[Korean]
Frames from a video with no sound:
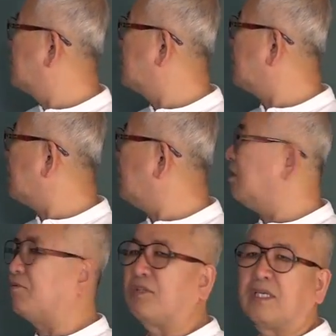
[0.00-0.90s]

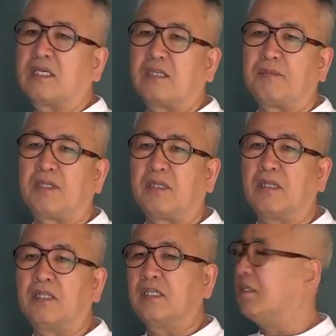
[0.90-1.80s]
성향을 본다 그러면
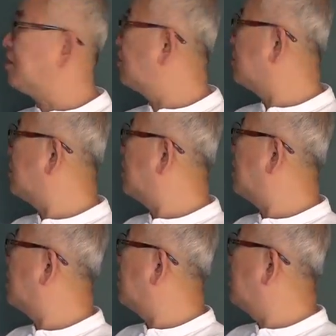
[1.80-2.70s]
이제